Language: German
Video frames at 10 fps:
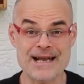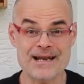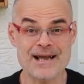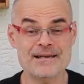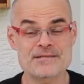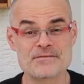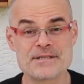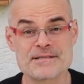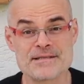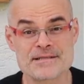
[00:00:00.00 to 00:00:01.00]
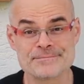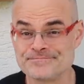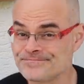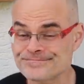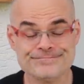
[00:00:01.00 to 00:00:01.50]
Ja klar, dass du nichts siehst.
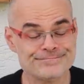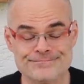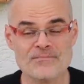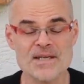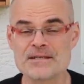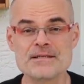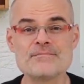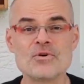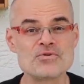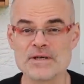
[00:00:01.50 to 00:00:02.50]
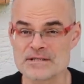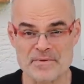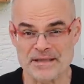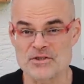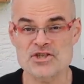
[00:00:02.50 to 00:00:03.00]
In diesem Motor ist
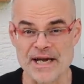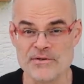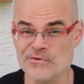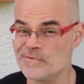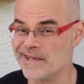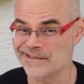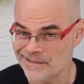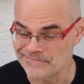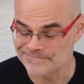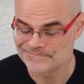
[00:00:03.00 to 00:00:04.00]
praktisch kein Öl mehr drin.